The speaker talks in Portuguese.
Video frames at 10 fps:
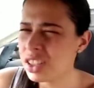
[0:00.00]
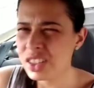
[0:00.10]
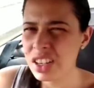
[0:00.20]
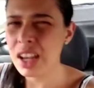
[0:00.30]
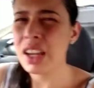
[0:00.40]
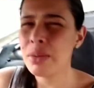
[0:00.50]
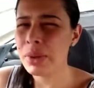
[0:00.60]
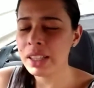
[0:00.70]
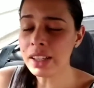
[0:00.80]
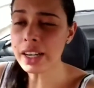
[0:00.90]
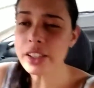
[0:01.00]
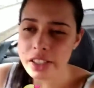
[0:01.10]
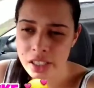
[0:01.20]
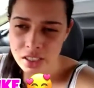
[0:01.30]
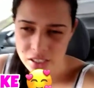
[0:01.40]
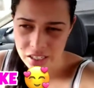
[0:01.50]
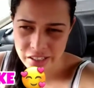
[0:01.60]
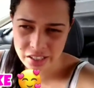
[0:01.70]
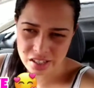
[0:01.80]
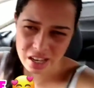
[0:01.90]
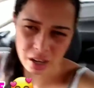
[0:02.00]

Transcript: Já é bem tardinha já, gente Já